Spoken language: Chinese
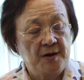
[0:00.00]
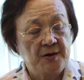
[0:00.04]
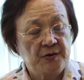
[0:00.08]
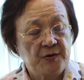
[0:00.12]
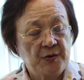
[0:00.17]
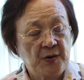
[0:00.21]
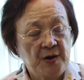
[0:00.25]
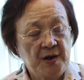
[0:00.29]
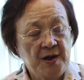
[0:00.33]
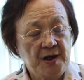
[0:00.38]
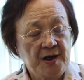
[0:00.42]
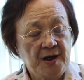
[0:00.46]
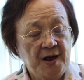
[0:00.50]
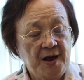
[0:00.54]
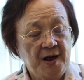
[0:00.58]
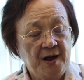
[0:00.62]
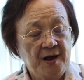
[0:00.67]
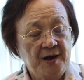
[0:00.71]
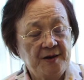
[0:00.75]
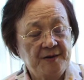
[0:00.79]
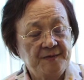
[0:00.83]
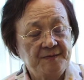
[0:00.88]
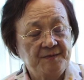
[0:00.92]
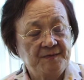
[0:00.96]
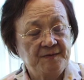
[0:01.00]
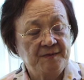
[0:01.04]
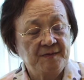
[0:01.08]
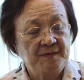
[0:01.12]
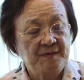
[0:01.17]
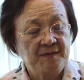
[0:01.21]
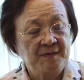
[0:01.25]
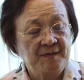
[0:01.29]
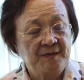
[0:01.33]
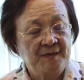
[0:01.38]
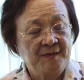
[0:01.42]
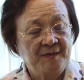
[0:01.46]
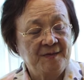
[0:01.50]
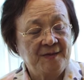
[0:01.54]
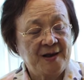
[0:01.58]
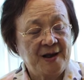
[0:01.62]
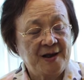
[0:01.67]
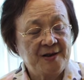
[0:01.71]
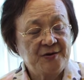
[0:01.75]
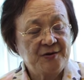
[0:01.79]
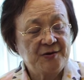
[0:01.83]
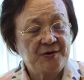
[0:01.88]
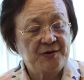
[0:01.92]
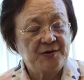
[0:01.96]
所以呢。
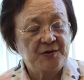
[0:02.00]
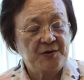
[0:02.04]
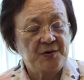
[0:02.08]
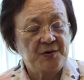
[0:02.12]
他就